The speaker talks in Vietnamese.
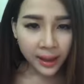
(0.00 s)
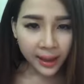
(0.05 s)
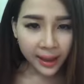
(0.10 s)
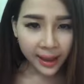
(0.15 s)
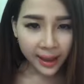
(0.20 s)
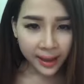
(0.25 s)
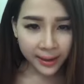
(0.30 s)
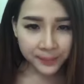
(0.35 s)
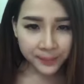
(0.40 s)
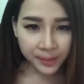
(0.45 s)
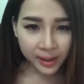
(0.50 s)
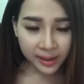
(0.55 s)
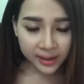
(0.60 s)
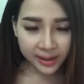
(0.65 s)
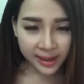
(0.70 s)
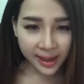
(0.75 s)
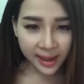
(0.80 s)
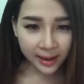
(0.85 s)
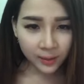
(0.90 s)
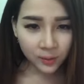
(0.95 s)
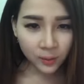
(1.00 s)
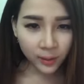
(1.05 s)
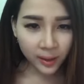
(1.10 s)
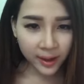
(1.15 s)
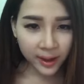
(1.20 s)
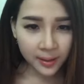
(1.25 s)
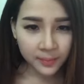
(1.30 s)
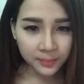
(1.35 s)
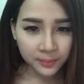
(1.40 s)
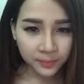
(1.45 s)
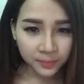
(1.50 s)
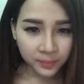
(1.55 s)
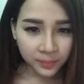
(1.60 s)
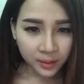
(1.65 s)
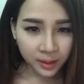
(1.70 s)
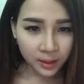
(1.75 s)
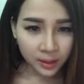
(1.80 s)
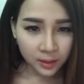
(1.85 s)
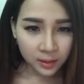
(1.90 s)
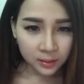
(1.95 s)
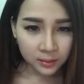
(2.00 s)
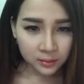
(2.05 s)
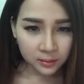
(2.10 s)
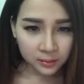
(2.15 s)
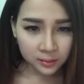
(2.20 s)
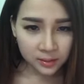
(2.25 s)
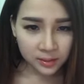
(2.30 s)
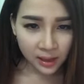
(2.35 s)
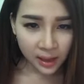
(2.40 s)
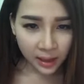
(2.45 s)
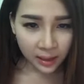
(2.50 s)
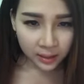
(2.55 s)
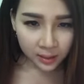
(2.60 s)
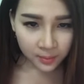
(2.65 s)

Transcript: em là da của em xài